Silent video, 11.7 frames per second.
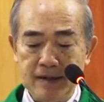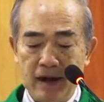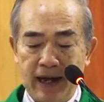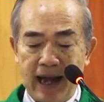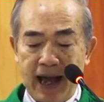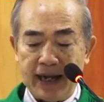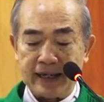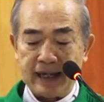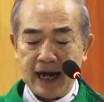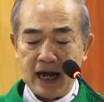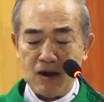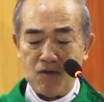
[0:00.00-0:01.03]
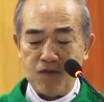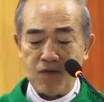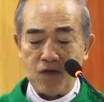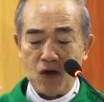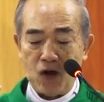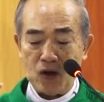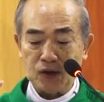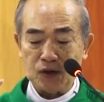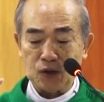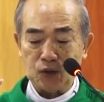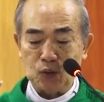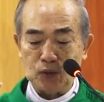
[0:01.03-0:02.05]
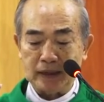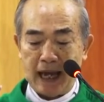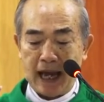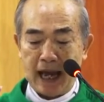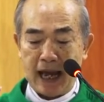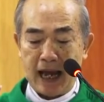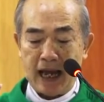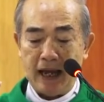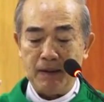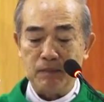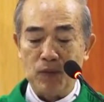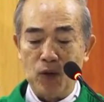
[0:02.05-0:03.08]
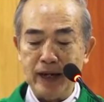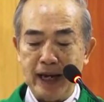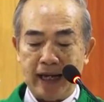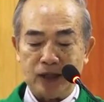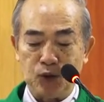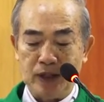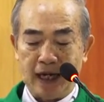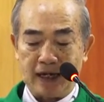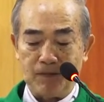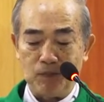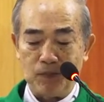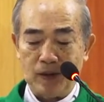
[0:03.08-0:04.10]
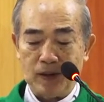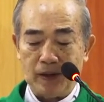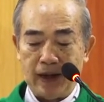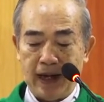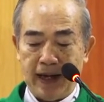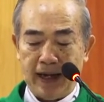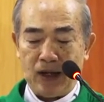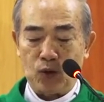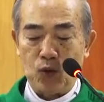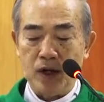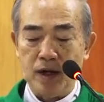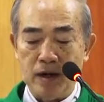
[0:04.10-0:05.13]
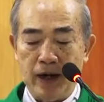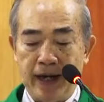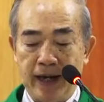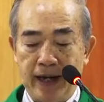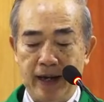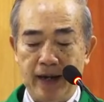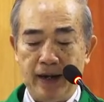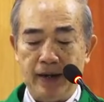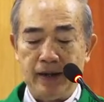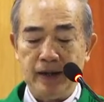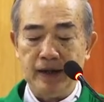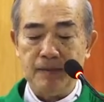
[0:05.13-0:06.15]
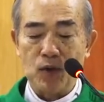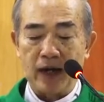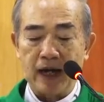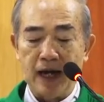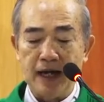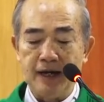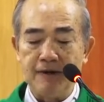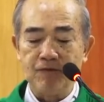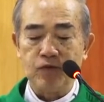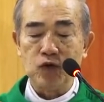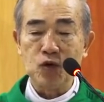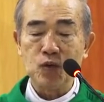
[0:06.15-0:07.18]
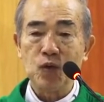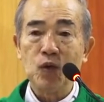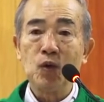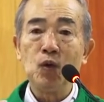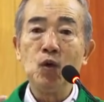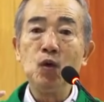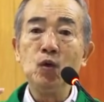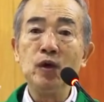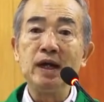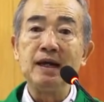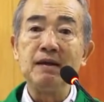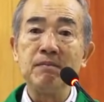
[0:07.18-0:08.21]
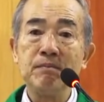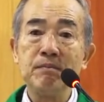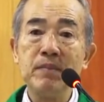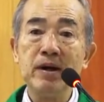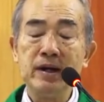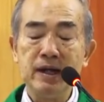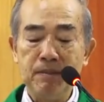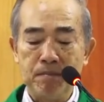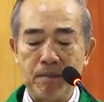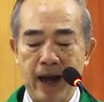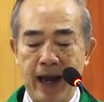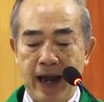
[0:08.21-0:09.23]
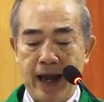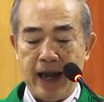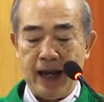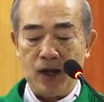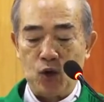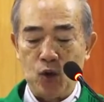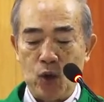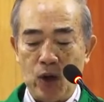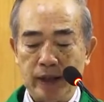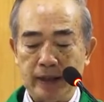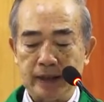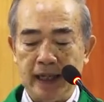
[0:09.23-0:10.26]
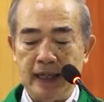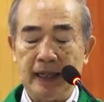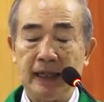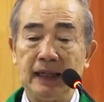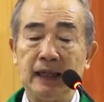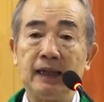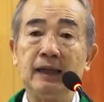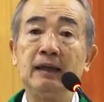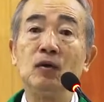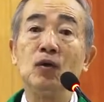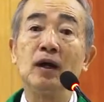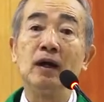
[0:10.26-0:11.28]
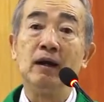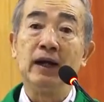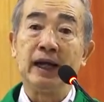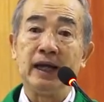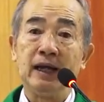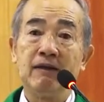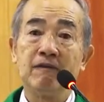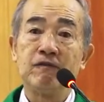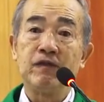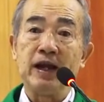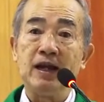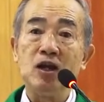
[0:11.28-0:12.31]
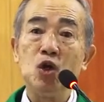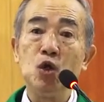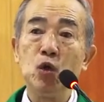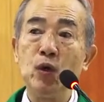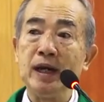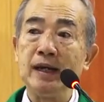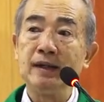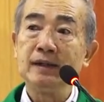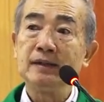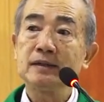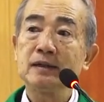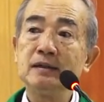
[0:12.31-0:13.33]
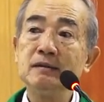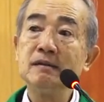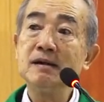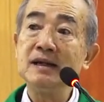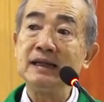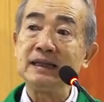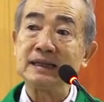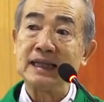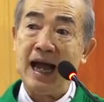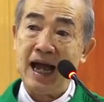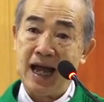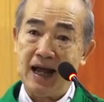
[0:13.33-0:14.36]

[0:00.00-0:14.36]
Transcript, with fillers: người đã trao phó cho chúng ta mỗi ngày chủ nhật ngày của người như một ân phúc luôn mới mẻ của tình yêu người vẫn luôn thương ta